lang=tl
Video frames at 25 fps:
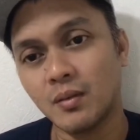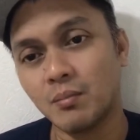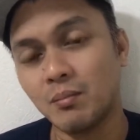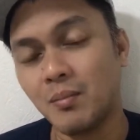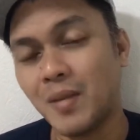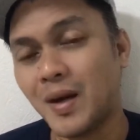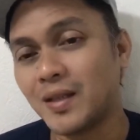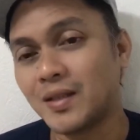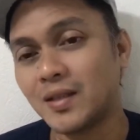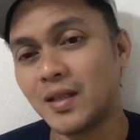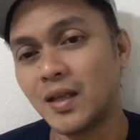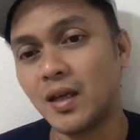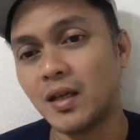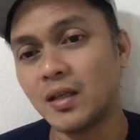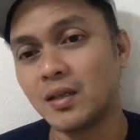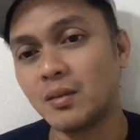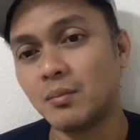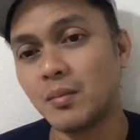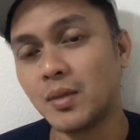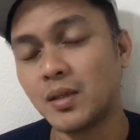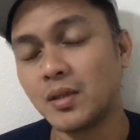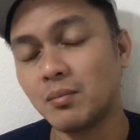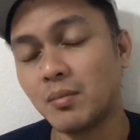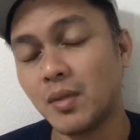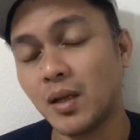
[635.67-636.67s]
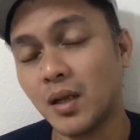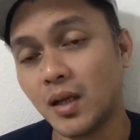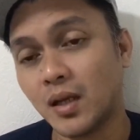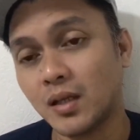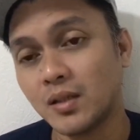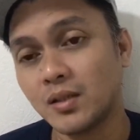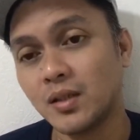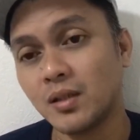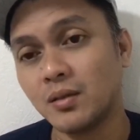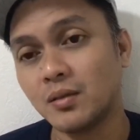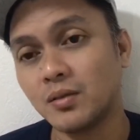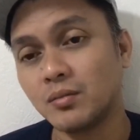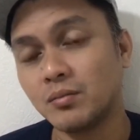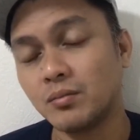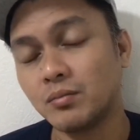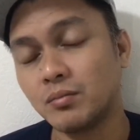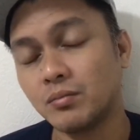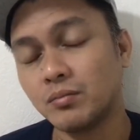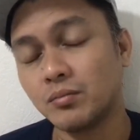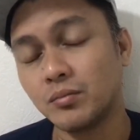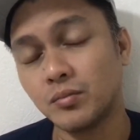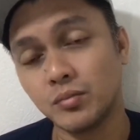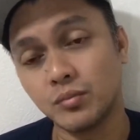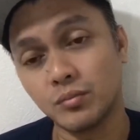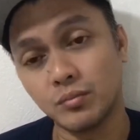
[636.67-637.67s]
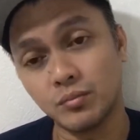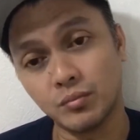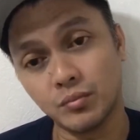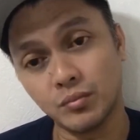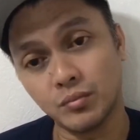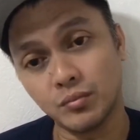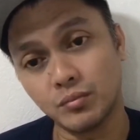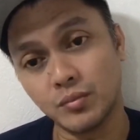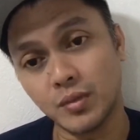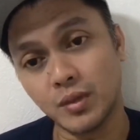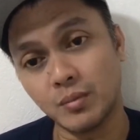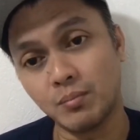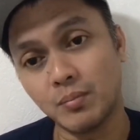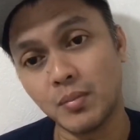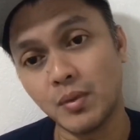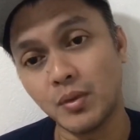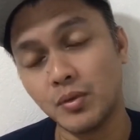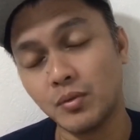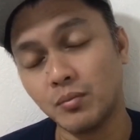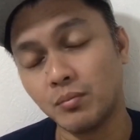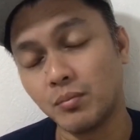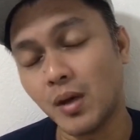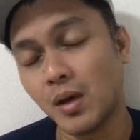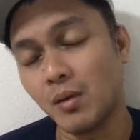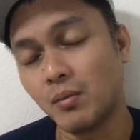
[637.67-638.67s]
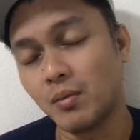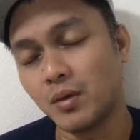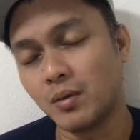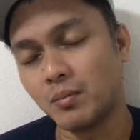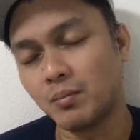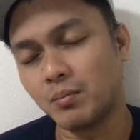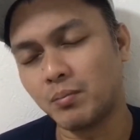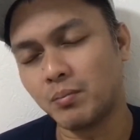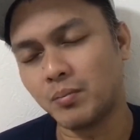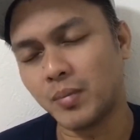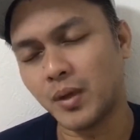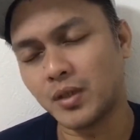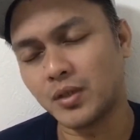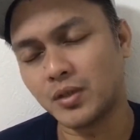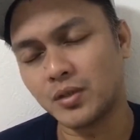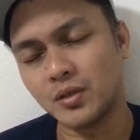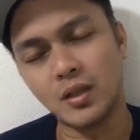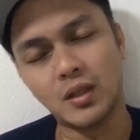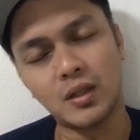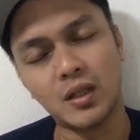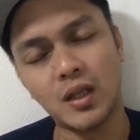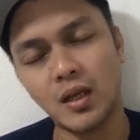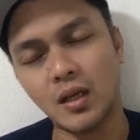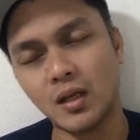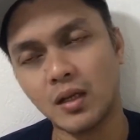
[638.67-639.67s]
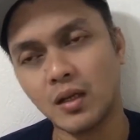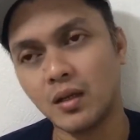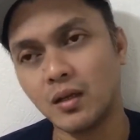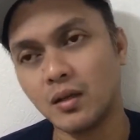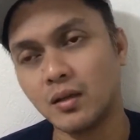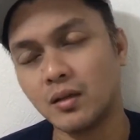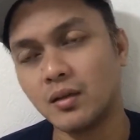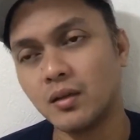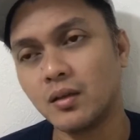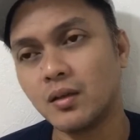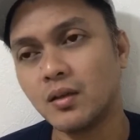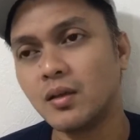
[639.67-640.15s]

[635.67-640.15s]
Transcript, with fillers: bata at mas malakas siyang yung power punch niya talagang